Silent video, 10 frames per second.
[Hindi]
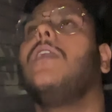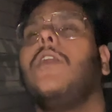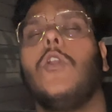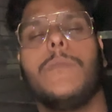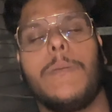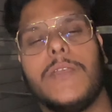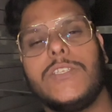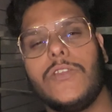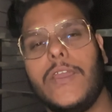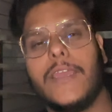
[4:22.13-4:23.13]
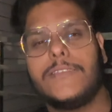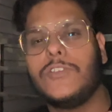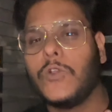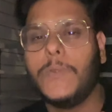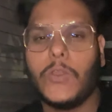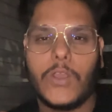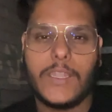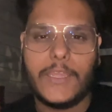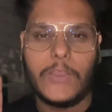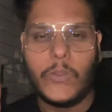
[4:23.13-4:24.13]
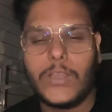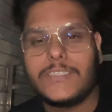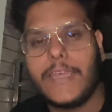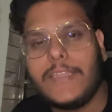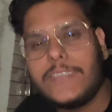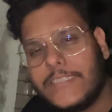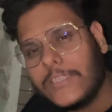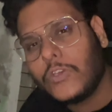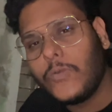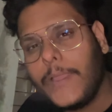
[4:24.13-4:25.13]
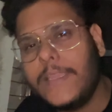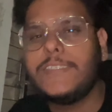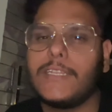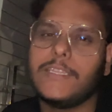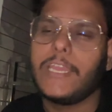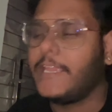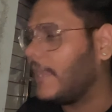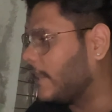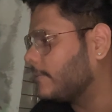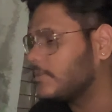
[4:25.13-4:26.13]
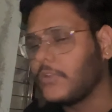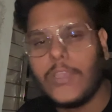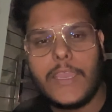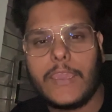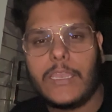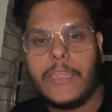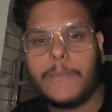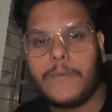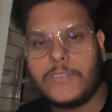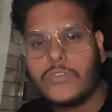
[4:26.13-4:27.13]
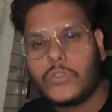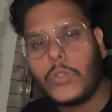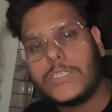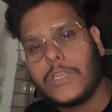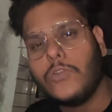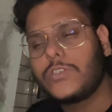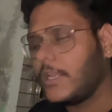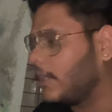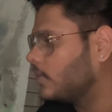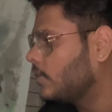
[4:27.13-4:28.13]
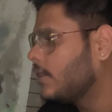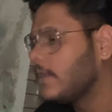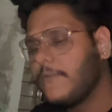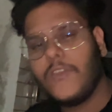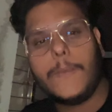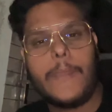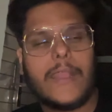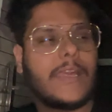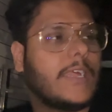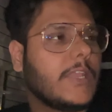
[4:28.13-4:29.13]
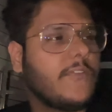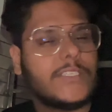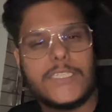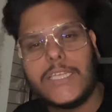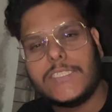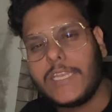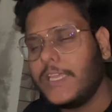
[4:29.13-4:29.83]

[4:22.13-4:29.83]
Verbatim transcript: ओम नमः शिवाय जो भी होगा ठीक होगा सारी चीज़ें तो भाई चलते हैं है अब इसको लेके ना एक बार इसको थोड़ा सा लूज़ करा लूँ फिर पैक करा के फिर सीधा चल ही